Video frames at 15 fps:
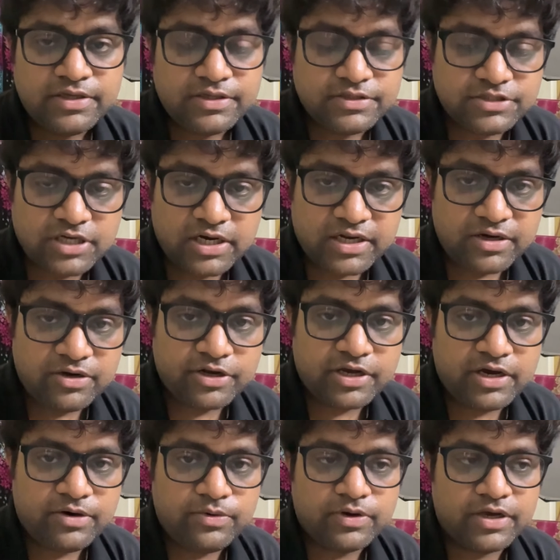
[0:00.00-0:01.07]
झारखंड
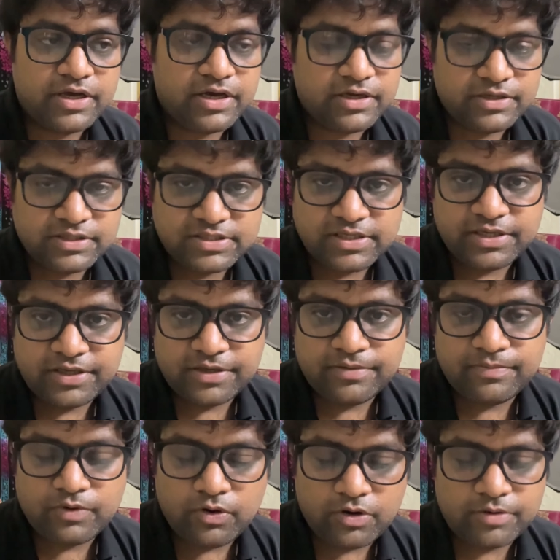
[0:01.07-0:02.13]
का हो गया ऐसे ही
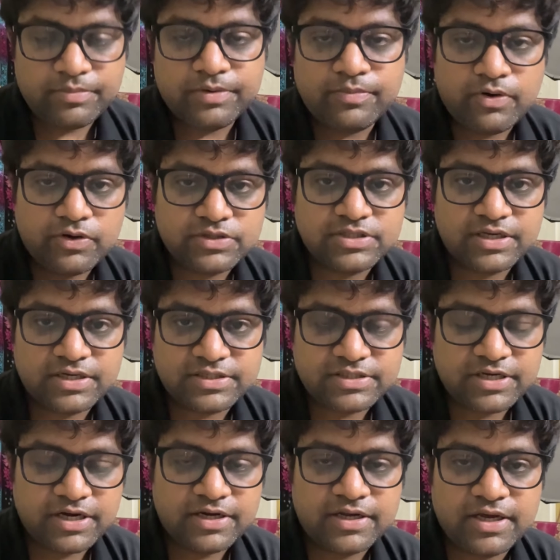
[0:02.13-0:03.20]
और भी बहुत सारे
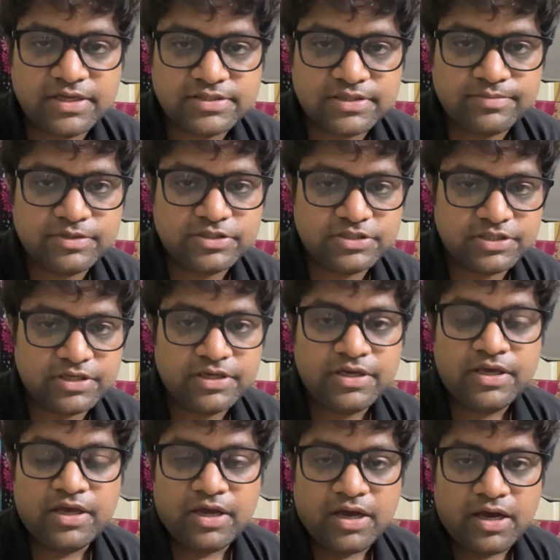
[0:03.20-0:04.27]
स्टेट का ऐसे बच्चे
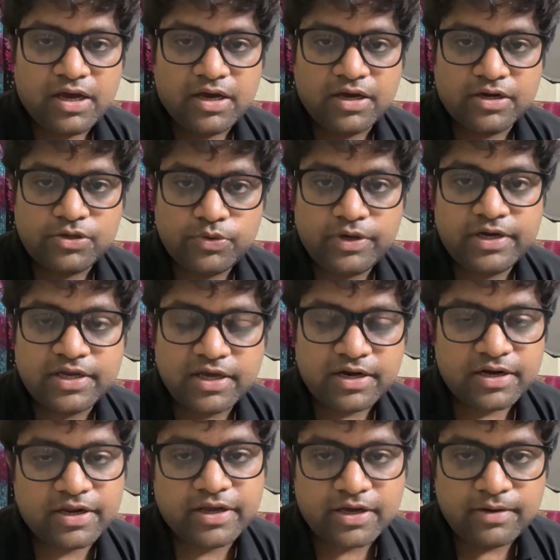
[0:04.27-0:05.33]
ट्वीट कर
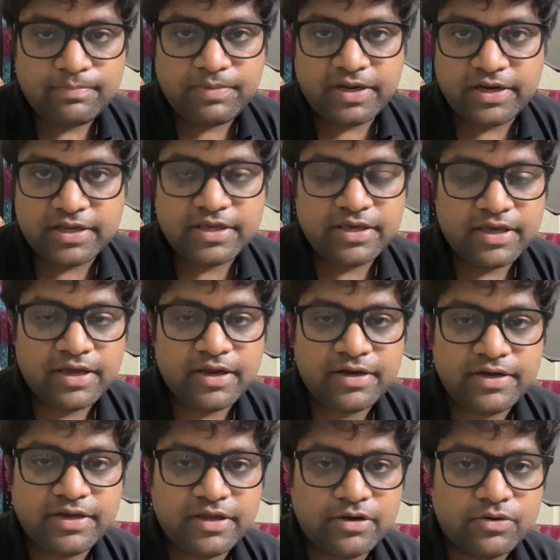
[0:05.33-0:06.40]
रहे हैं कंप्लेन किए हैं
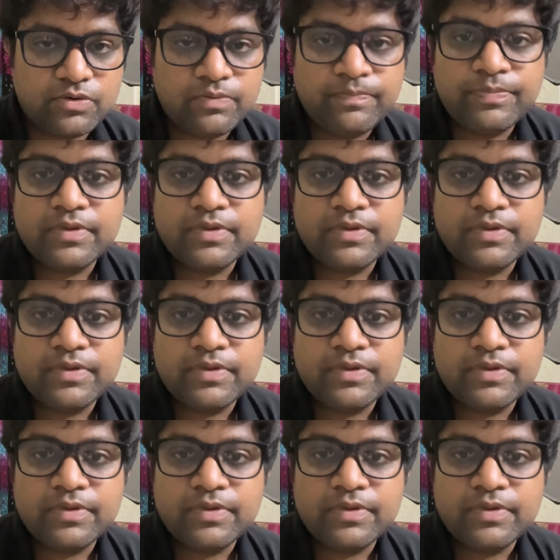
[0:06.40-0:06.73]
एन को